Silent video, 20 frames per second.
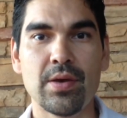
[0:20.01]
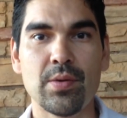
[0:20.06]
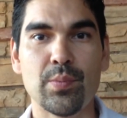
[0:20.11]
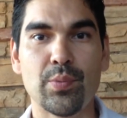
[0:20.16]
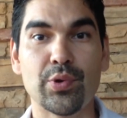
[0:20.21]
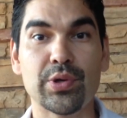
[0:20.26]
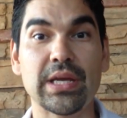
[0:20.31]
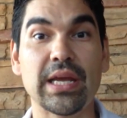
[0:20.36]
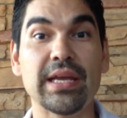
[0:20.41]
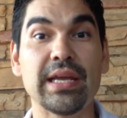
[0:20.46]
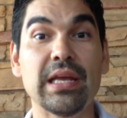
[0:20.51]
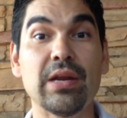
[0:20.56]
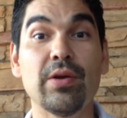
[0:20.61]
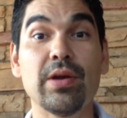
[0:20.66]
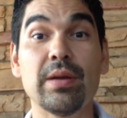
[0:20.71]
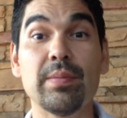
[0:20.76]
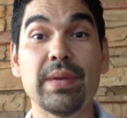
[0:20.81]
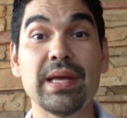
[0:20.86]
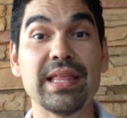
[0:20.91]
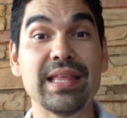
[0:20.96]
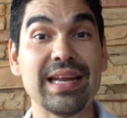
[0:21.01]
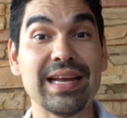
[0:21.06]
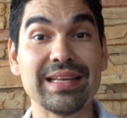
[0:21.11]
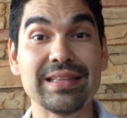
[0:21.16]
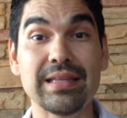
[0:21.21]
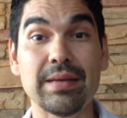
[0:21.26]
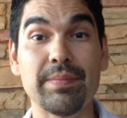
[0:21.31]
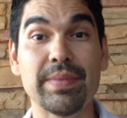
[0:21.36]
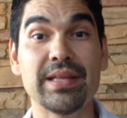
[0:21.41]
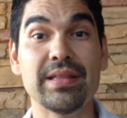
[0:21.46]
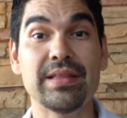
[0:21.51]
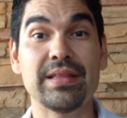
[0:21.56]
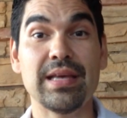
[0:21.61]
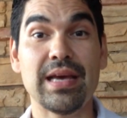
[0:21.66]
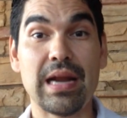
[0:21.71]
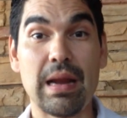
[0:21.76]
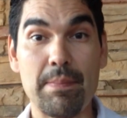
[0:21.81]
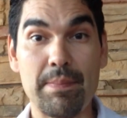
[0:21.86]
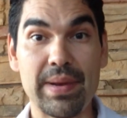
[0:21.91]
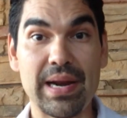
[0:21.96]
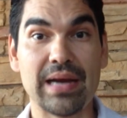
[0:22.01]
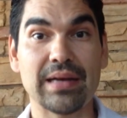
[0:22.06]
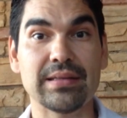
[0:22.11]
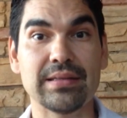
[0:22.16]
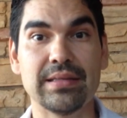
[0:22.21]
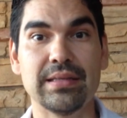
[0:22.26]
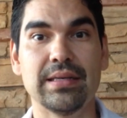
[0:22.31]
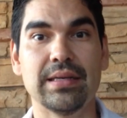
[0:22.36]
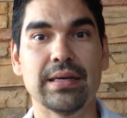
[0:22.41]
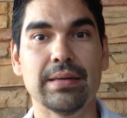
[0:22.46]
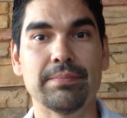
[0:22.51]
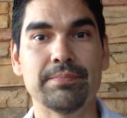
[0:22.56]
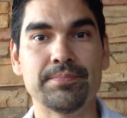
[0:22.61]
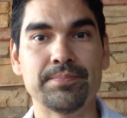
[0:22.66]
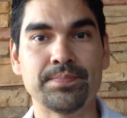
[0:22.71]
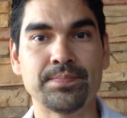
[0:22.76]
porque quiero irme directamente a la práctica.